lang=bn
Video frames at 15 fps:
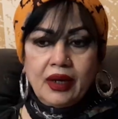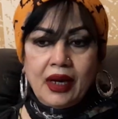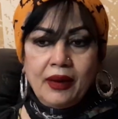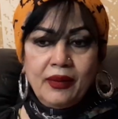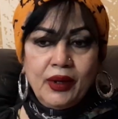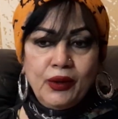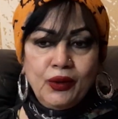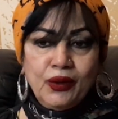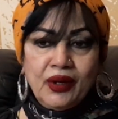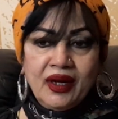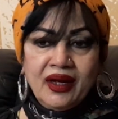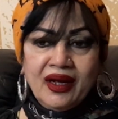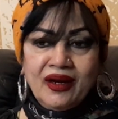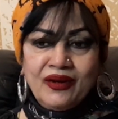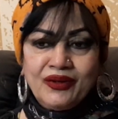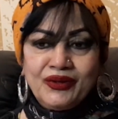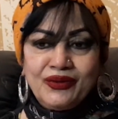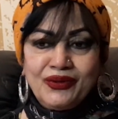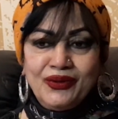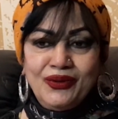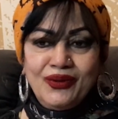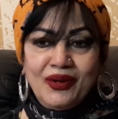আমার ওরা এগারো জন
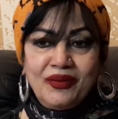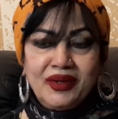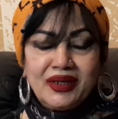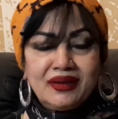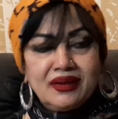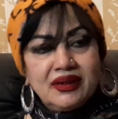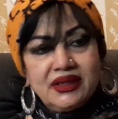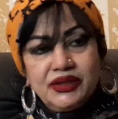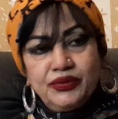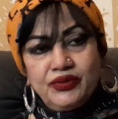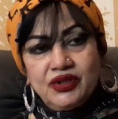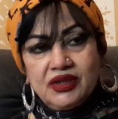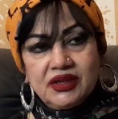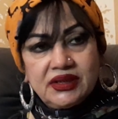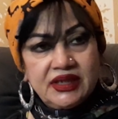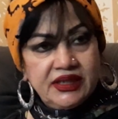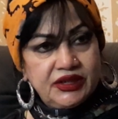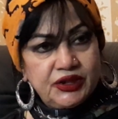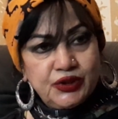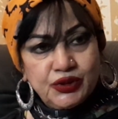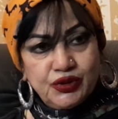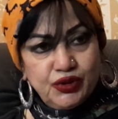হলো আমার জীবনের
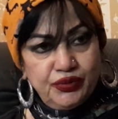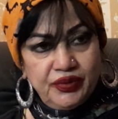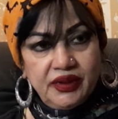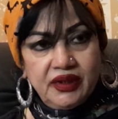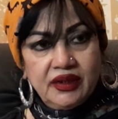শ্রেষ্ঠ ছবি